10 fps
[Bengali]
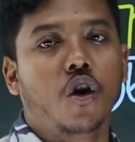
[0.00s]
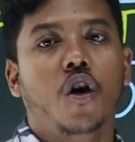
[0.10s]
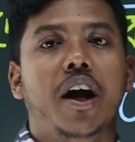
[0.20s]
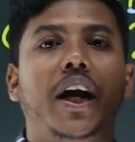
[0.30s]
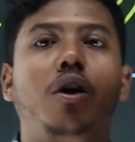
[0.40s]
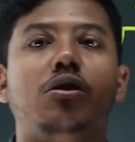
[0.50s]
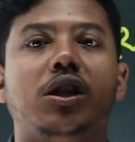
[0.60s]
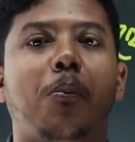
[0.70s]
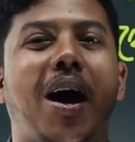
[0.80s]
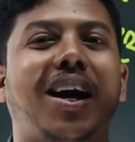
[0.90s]
করলো এটা
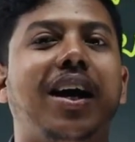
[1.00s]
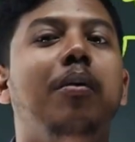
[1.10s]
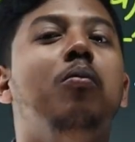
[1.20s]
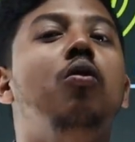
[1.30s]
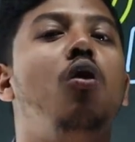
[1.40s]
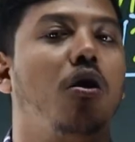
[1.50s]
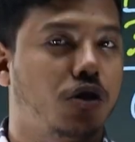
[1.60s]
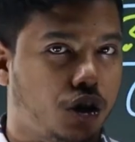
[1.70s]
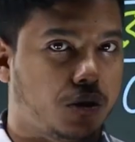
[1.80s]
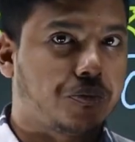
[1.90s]
হচ্ছে বাক্যের মূল অংশ